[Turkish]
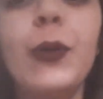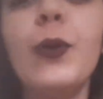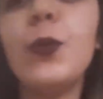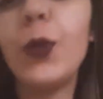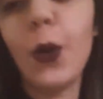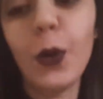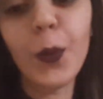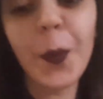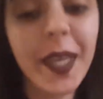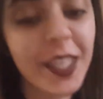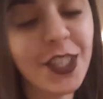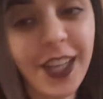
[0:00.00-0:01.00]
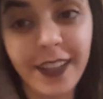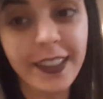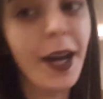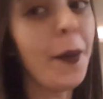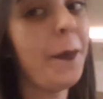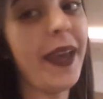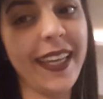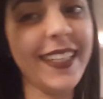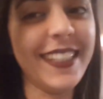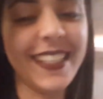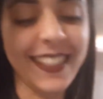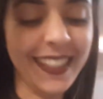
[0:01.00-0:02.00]
umuyorum. İnşallah
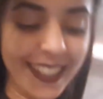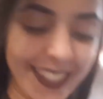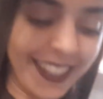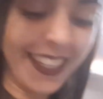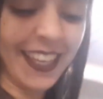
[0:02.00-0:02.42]
beğenirsiniz.